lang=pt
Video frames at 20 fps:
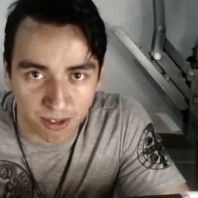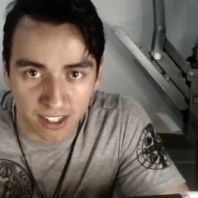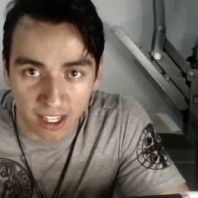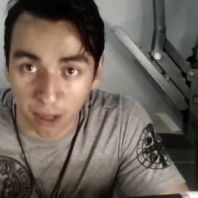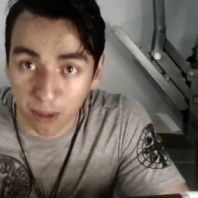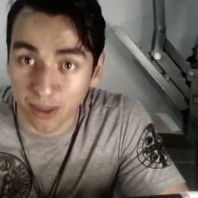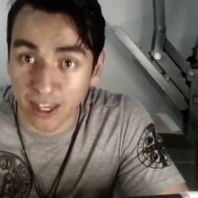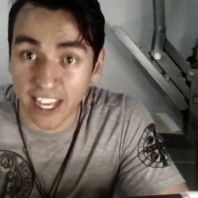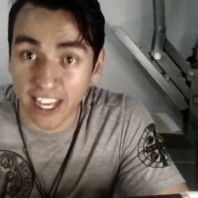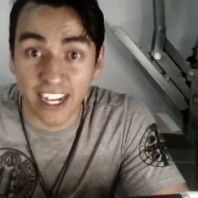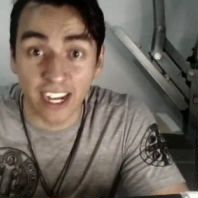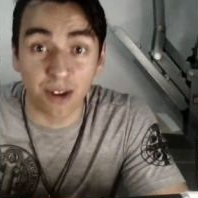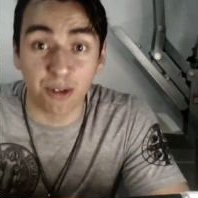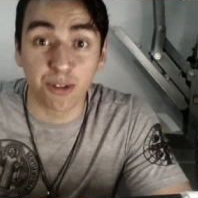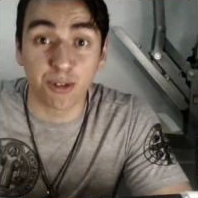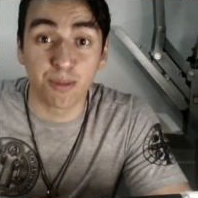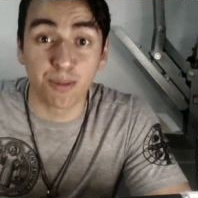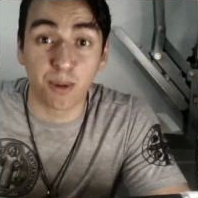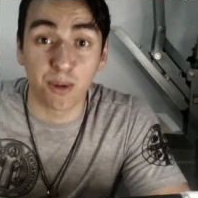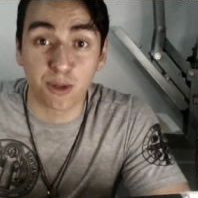Tem o negão
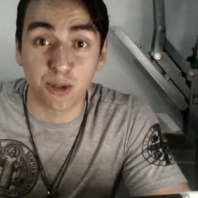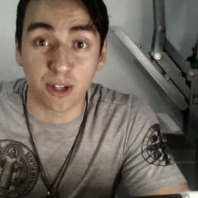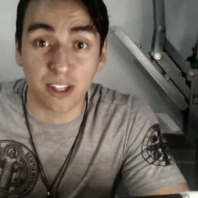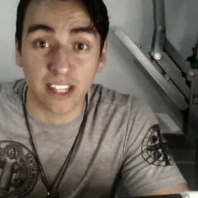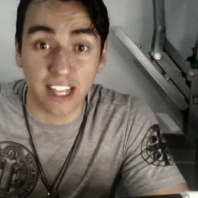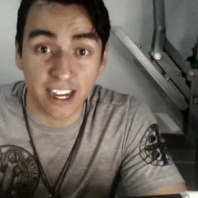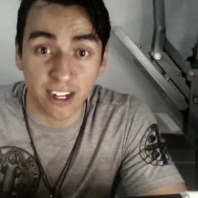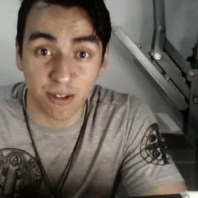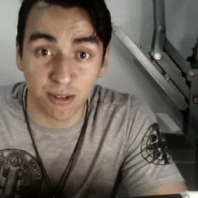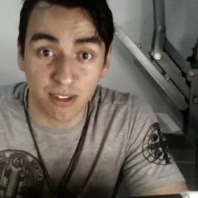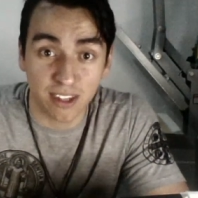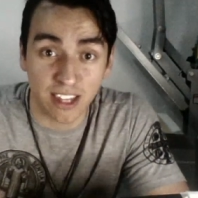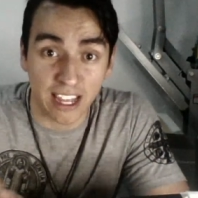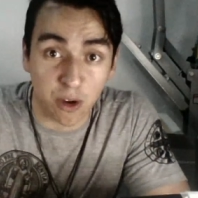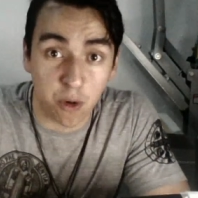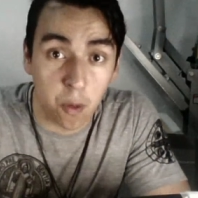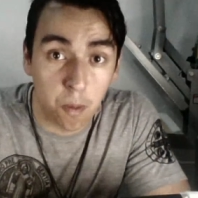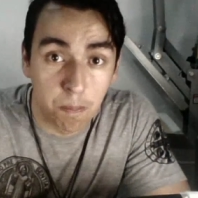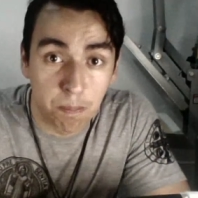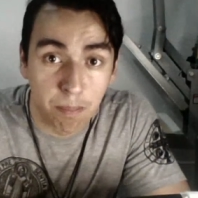do Bolsonaro, tem a
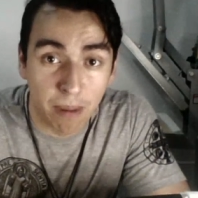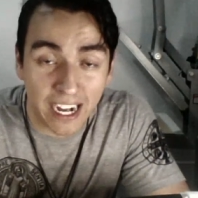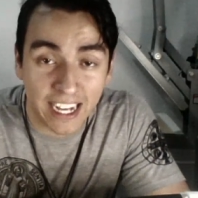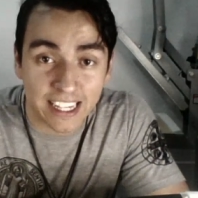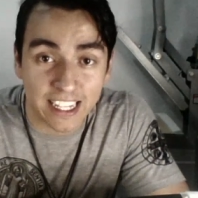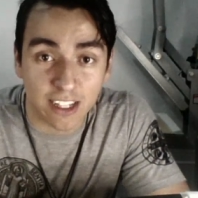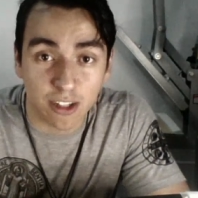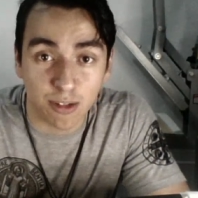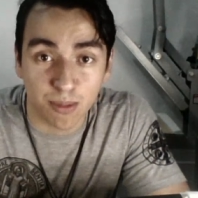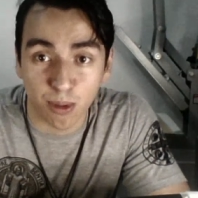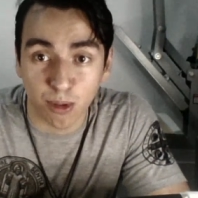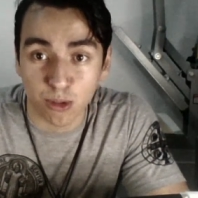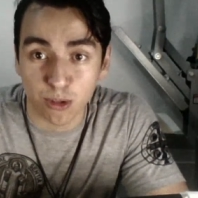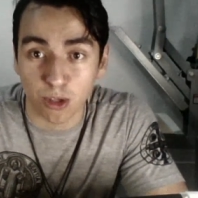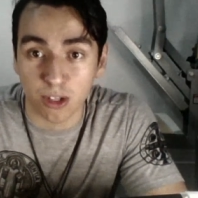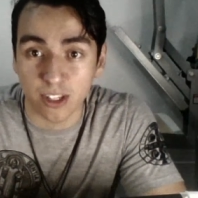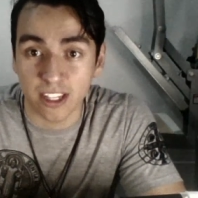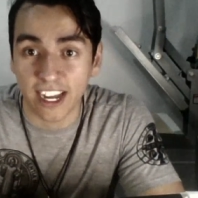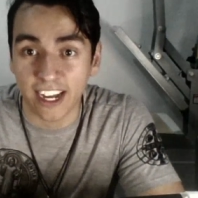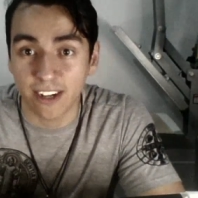cubana do
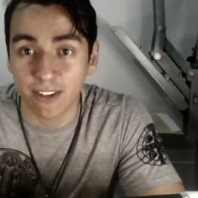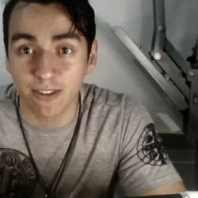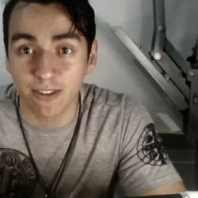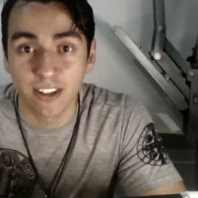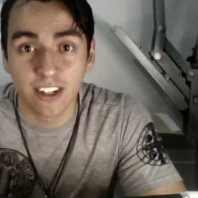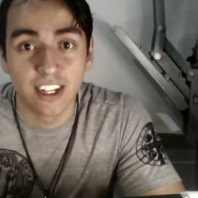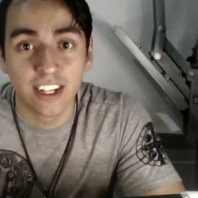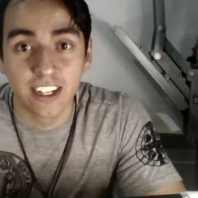Bolsonaro,